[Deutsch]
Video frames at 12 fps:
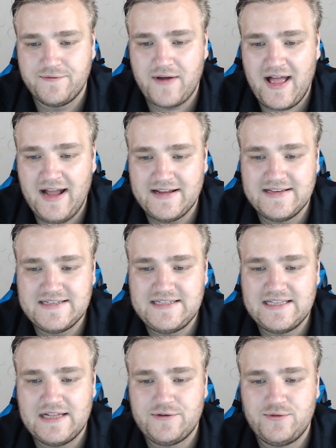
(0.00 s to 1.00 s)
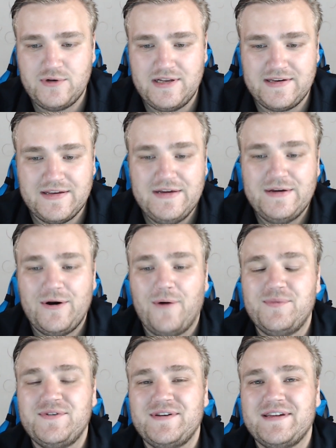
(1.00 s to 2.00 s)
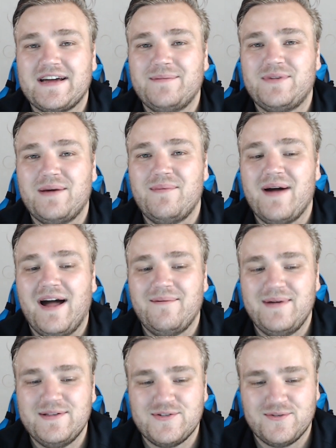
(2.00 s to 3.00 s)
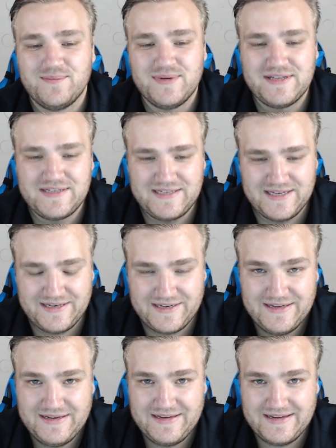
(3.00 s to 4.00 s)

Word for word: Die Frage ist hier natürlich, ob sie ihrem Temperament so ein bisschen,